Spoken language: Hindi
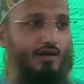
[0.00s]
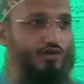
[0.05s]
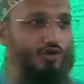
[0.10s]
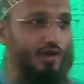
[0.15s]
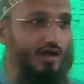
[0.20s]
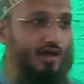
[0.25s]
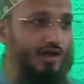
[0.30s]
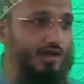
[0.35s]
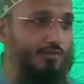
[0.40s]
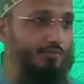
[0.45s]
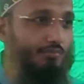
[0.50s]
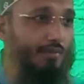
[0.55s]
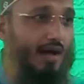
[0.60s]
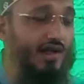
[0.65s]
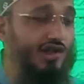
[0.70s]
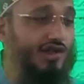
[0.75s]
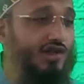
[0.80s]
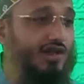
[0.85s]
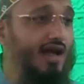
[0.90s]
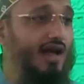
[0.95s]
जो है
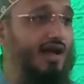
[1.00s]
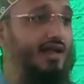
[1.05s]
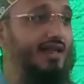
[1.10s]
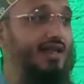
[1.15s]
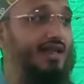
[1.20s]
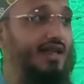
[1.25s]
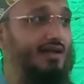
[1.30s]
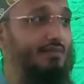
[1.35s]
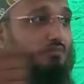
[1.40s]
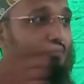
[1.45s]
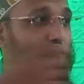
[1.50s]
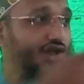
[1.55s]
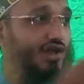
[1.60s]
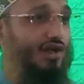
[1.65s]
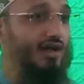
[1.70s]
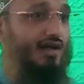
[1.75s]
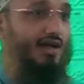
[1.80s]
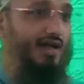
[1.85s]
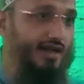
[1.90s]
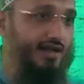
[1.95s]
बादशाह की
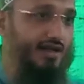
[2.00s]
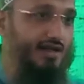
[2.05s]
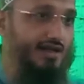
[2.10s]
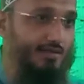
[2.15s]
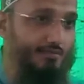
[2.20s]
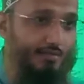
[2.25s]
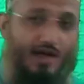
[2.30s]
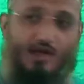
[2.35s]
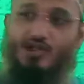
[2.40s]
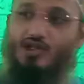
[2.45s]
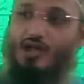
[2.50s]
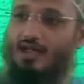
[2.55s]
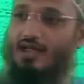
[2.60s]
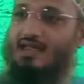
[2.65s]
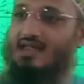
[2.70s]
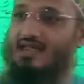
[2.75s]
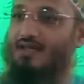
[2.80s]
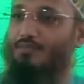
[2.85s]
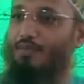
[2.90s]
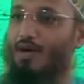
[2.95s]
मशालें बादशाह
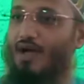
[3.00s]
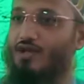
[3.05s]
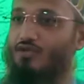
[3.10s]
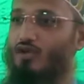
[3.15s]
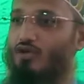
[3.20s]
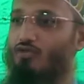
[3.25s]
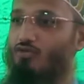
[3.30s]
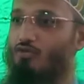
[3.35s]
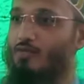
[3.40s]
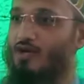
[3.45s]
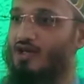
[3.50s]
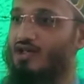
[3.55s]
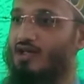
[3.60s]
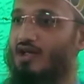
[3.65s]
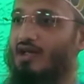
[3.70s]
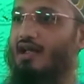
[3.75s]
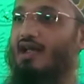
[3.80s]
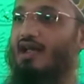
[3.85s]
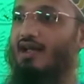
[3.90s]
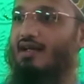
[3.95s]
के सिपाही जो ना वो
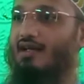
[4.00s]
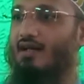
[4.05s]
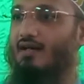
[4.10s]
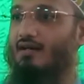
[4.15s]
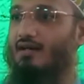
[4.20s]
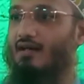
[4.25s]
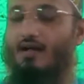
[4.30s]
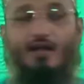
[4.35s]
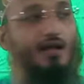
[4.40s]
मशालें लेकर